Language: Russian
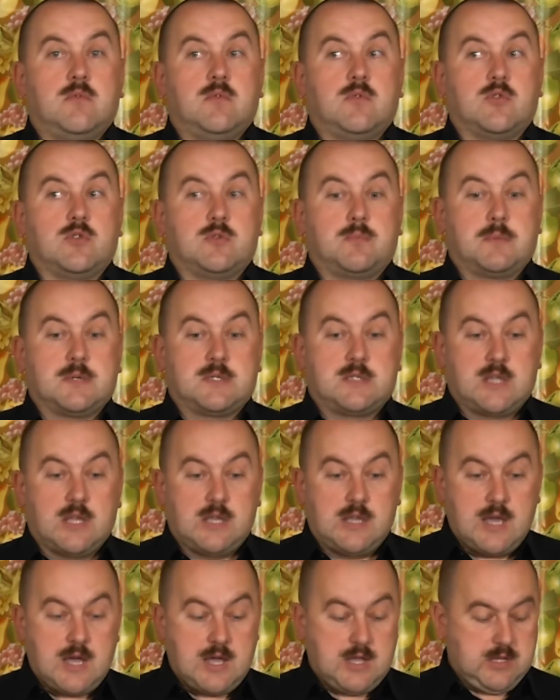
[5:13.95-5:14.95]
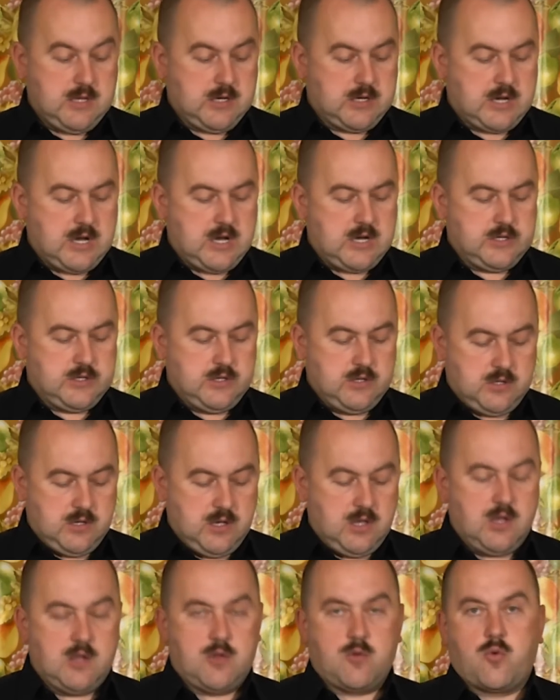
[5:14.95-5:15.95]
То есть постоянно, каждый
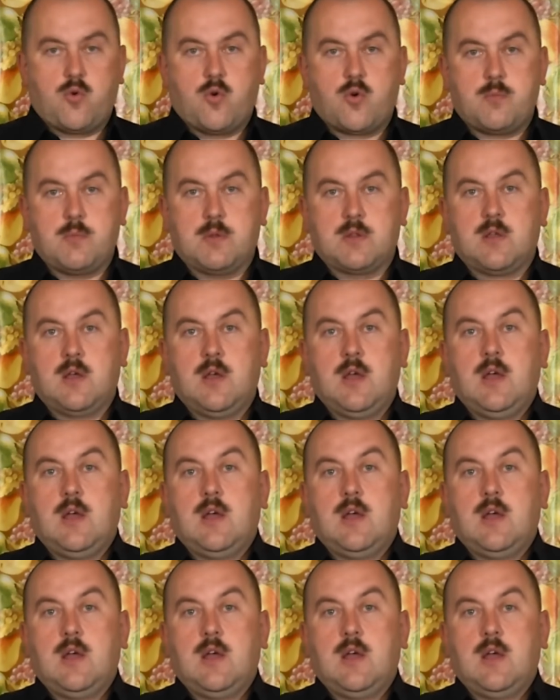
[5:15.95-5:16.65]
день кормят